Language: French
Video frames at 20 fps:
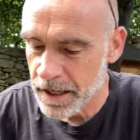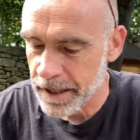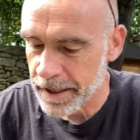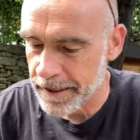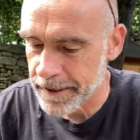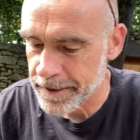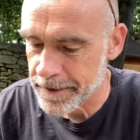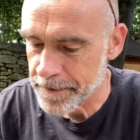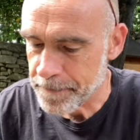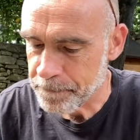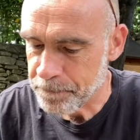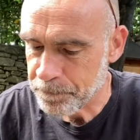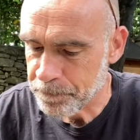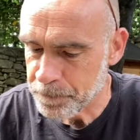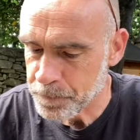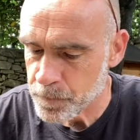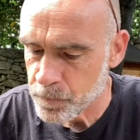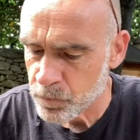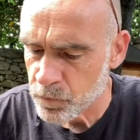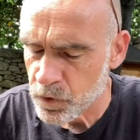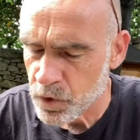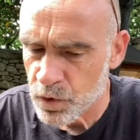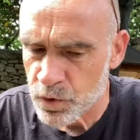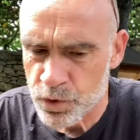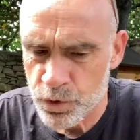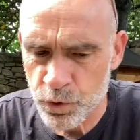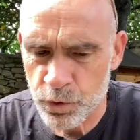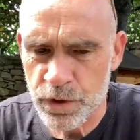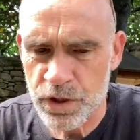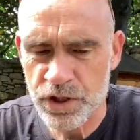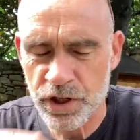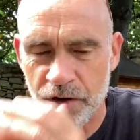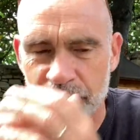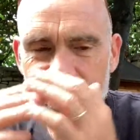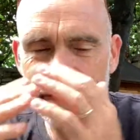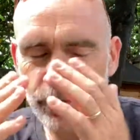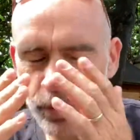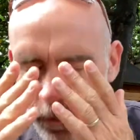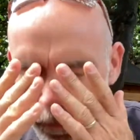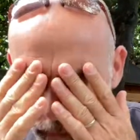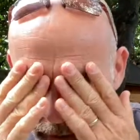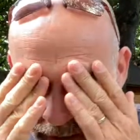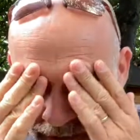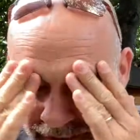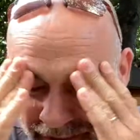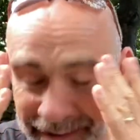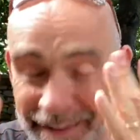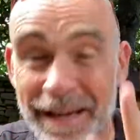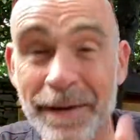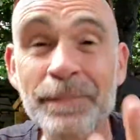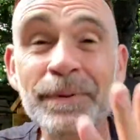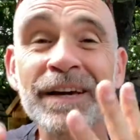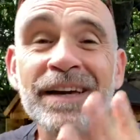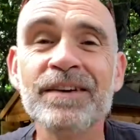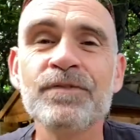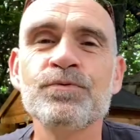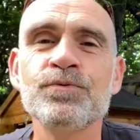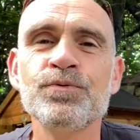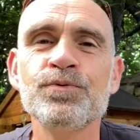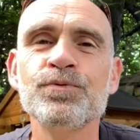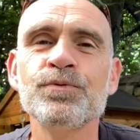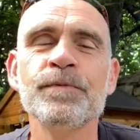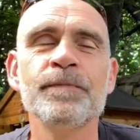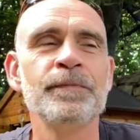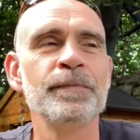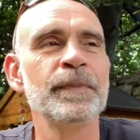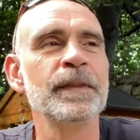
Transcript: Euh, Aujourd'hui, j'ai envie de te parler d'imprévus.